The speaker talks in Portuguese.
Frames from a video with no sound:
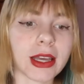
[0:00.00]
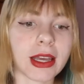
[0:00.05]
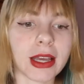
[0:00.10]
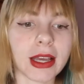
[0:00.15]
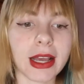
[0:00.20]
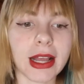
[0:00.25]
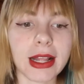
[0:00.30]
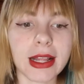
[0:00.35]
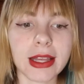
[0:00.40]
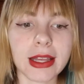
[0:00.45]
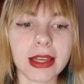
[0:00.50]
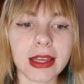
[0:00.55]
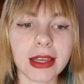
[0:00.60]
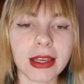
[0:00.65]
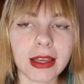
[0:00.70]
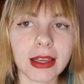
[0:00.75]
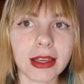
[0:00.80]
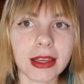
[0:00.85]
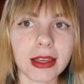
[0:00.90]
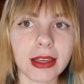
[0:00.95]

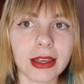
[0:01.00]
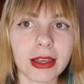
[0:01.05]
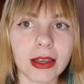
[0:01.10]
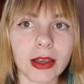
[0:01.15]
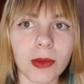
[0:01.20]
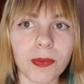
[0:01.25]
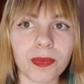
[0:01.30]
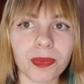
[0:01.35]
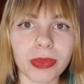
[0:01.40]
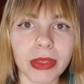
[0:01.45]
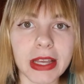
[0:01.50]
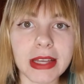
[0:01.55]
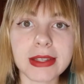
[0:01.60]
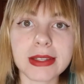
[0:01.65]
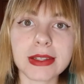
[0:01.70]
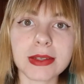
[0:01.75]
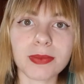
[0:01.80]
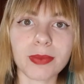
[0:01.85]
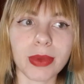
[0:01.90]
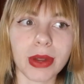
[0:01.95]
ele
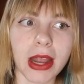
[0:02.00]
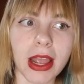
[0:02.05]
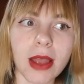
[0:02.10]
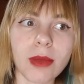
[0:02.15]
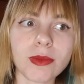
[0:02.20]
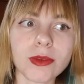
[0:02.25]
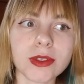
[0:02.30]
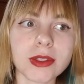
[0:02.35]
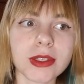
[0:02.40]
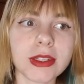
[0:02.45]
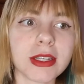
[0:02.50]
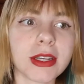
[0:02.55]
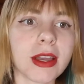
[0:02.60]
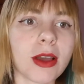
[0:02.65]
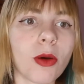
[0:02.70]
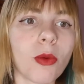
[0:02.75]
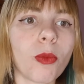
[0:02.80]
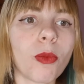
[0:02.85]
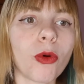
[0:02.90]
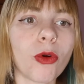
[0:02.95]
esse prêmio assim
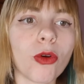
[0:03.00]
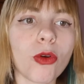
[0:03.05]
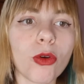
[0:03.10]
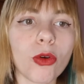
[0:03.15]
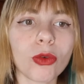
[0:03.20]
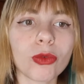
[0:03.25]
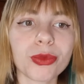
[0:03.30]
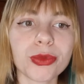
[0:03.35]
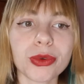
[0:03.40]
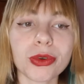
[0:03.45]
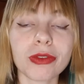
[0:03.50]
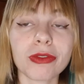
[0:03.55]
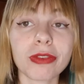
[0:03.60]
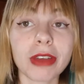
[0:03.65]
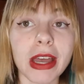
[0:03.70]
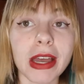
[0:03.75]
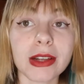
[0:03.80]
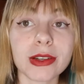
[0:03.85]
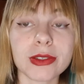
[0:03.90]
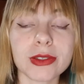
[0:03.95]
é um pouco
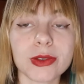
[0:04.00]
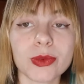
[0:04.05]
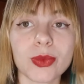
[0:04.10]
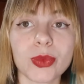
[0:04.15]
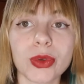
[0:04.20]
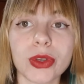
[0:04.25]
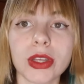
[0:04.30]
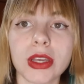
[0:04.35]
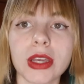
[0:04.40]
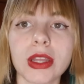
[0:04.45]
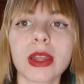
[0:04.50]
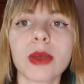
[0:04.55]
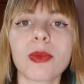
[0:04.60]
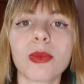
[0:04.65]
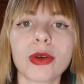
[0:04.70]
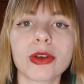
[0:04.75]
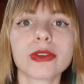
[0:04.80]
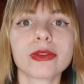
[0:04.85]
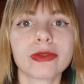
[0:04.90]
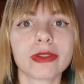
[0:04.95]
controverso, porque
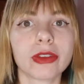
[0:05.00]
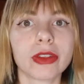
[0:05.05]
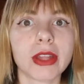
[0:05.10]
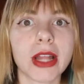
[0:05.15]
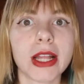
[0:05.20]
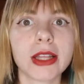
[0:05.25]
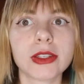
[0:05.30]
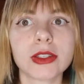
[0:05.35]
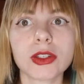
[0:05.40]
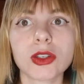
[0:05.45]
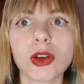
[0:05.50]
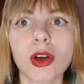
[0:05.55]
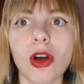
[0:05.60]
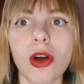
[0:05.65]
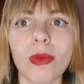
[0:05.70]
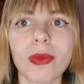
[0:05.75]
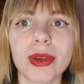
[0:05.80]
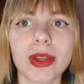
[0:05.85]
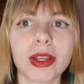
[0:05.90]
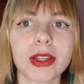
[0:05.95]
depois o filho dele
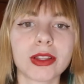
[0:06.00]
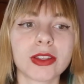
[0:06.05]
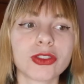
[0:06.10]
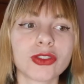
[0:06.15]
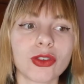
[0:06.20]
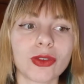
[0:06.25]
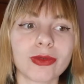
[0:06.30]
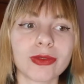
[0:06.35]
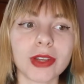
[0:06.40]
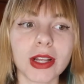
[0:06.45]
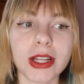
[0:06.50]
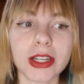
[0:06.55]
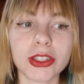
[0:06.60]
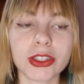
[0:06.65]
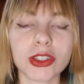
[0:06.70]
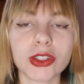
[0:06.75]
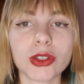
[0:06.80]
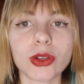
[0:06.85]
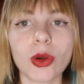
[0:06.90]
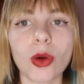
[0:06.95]
descobre de onde ele
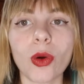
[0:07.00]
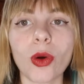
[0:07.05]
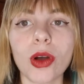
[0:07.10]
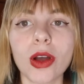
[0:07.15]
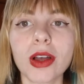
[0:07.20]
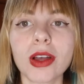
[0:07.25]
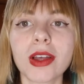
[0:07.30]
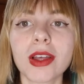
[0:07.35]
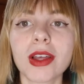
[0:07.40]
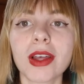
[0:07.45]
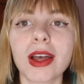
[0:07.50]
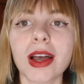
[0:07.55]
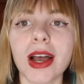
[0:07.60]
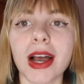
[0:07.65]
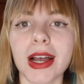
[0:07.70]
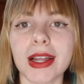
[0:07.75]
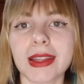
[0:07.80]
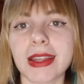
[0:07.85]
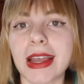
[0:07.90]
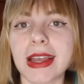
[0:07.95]
tirou
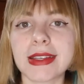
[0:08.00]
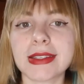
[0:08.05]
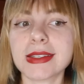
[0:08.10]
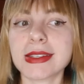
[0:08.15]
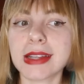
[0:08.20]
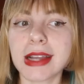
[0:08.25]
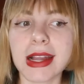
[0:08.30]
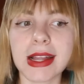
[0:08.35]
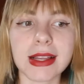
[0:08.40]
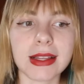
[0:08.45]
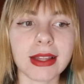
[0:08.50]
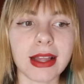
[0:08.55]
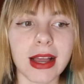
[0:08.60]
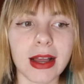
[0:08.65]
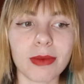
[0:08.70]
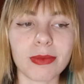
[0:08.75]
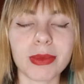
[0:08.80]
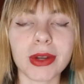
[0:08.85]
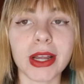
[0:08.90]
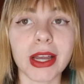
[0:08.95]
a tese dele
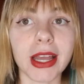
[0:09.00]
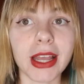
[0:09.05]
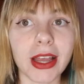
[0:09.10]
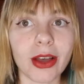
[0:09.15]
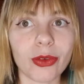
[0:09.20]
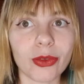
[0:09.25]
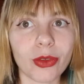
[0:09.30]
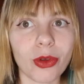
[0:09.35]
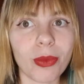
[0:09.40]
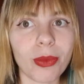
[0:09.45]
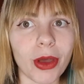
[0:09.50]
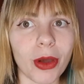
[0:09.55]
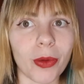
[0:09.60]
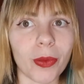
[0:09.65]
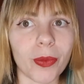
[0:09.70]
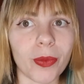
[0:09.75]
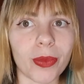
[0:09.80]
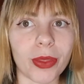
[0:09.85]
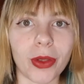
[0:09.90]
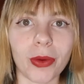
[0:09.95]
lá para ganhar o um Nobel.
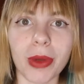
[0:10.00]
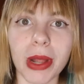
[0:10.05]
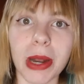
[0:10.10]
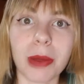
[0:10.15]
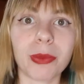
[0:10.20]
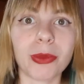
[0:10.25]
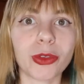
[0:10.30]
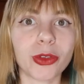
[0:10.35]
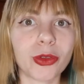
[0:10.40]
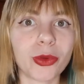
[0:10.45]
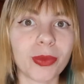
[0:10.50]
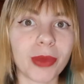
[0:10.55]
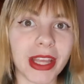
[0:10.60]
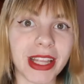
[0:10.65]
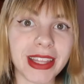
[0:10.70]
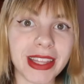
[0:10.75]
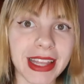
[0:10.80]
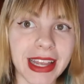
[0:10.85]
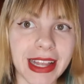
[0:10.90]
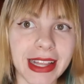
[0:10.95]
Não era muito
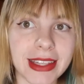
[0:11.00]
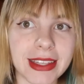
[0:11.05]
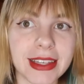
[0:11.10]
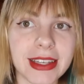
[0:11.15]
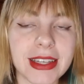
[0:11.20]
bem dele.